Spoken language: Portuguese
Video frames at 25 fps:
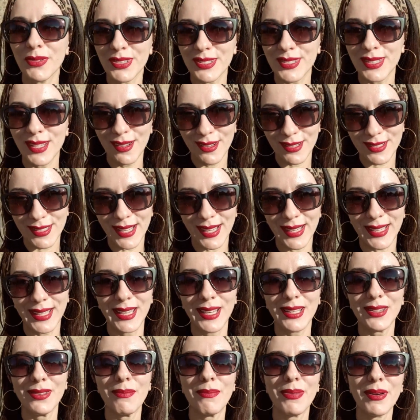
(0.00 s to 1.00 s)
museus
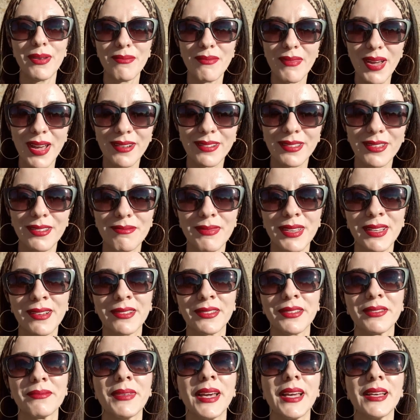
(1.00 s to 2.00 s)
daqui no primeiro
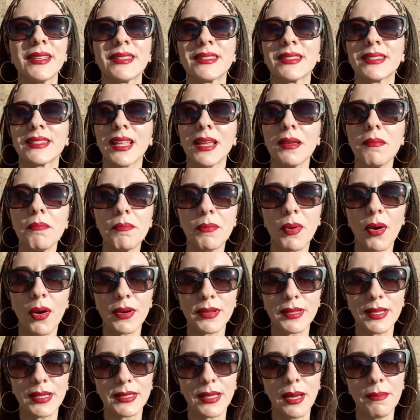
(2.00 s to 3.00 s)
domingo do mês têm
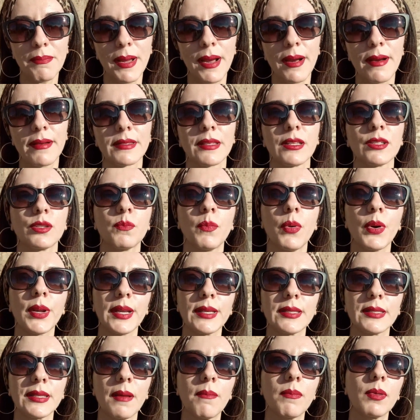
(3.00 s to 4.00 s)
portas abertas, por
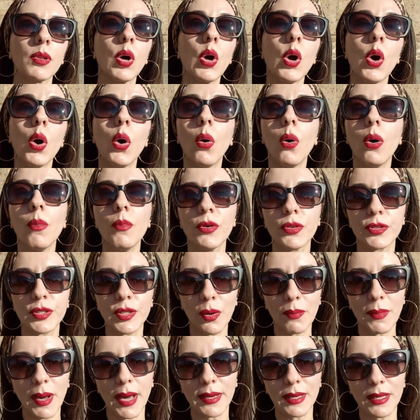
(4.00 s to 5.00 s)
exemplo, o
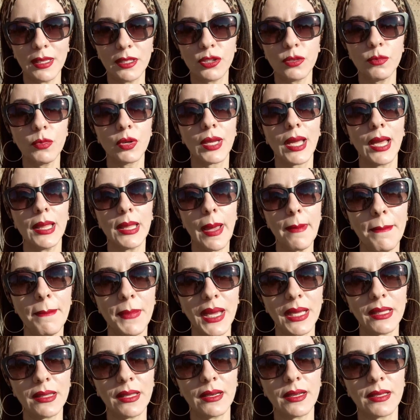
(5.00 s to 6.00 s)
Museu Marítimo, que
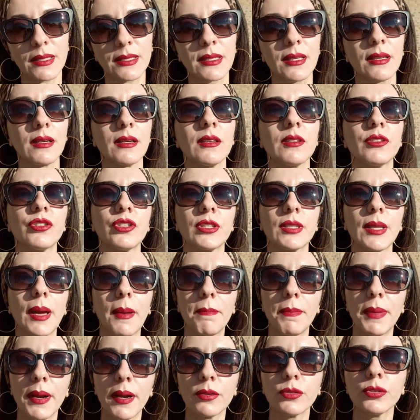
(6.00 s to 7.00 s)
bem interessante, está
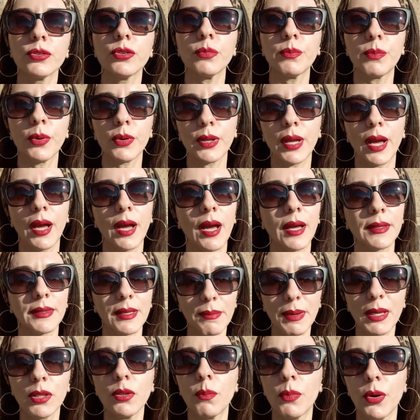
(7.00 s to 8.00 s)
perto do ah, tá
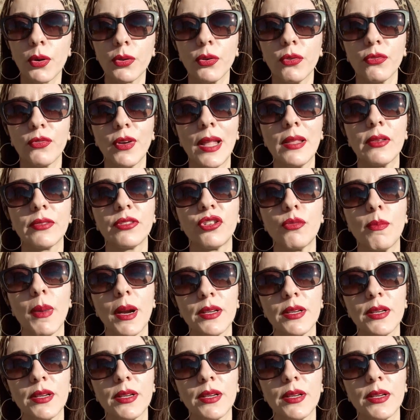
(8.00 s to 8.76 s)
bem no Porto Velho de